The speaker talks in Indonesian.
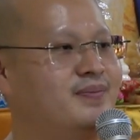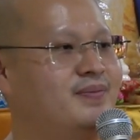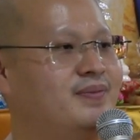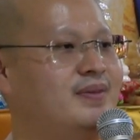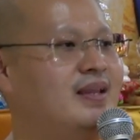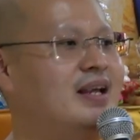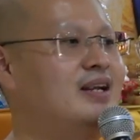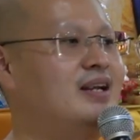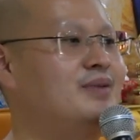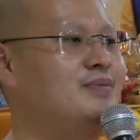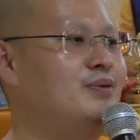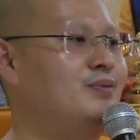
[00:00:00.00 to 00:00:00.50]

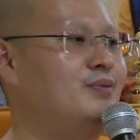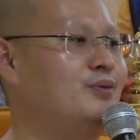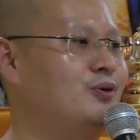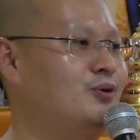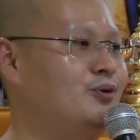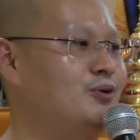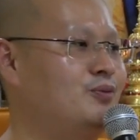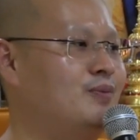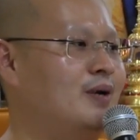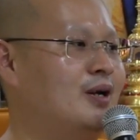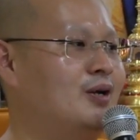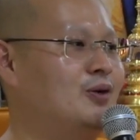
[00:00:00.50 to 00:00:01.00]
Dia lebih
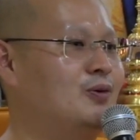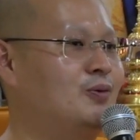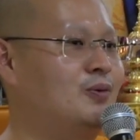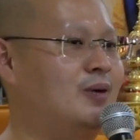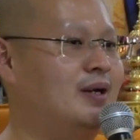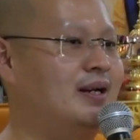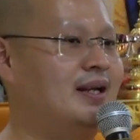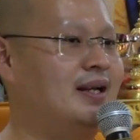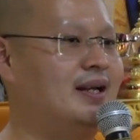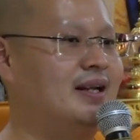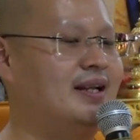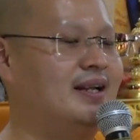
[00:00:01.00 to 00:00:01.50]
butuh
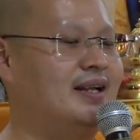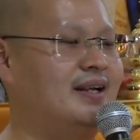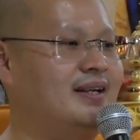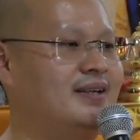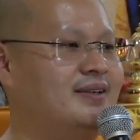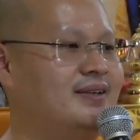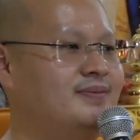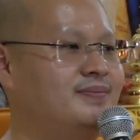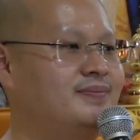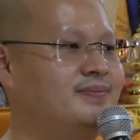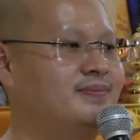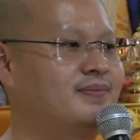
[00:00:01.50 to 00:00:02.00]
bantuan dari
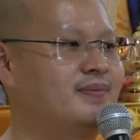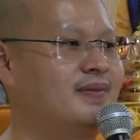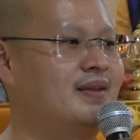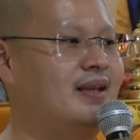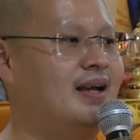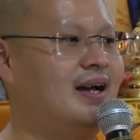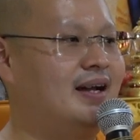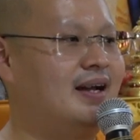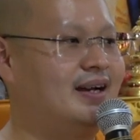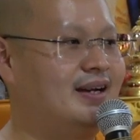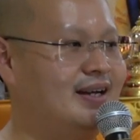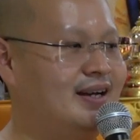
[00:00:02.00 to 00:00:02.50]

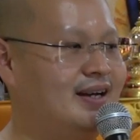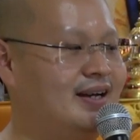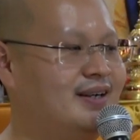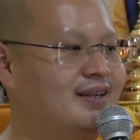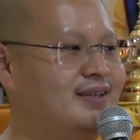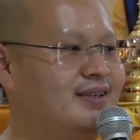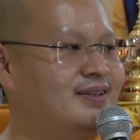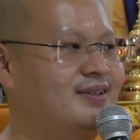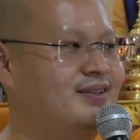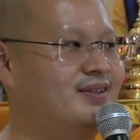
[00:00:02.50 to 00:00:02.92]
Anda.